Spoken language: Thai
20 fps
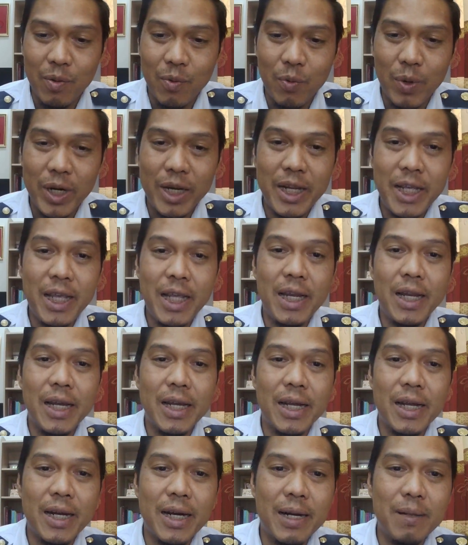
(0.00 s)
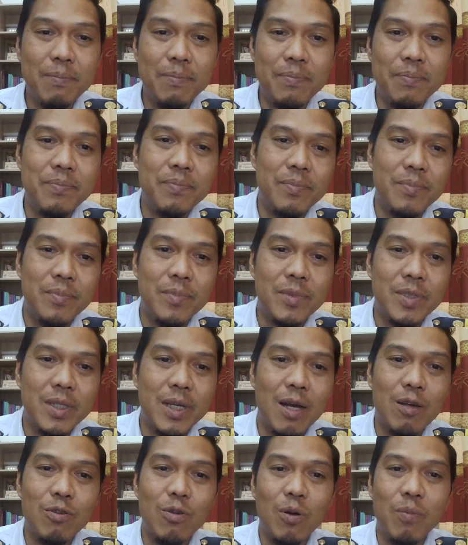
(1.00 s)
วันนี้นะครับ
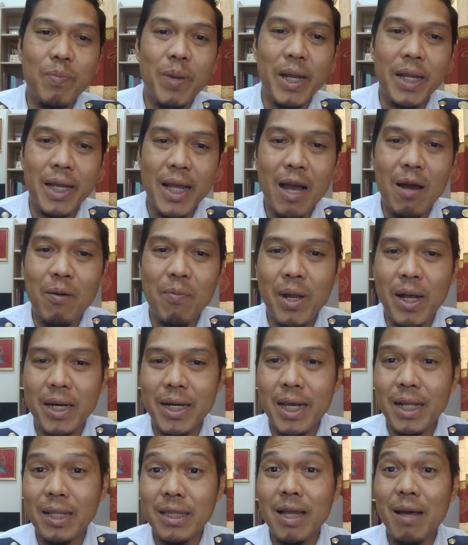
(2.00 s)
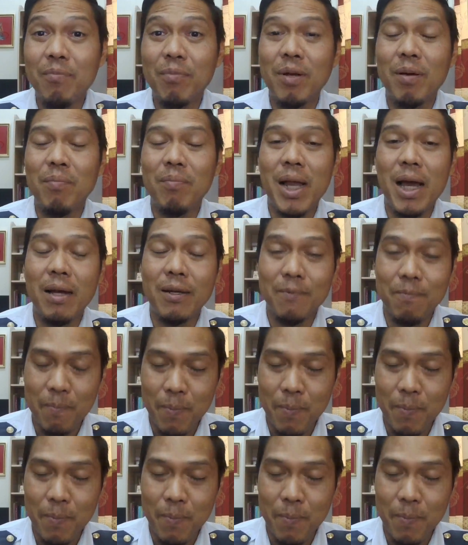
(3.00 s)
9289ผลักดันตามกำลัง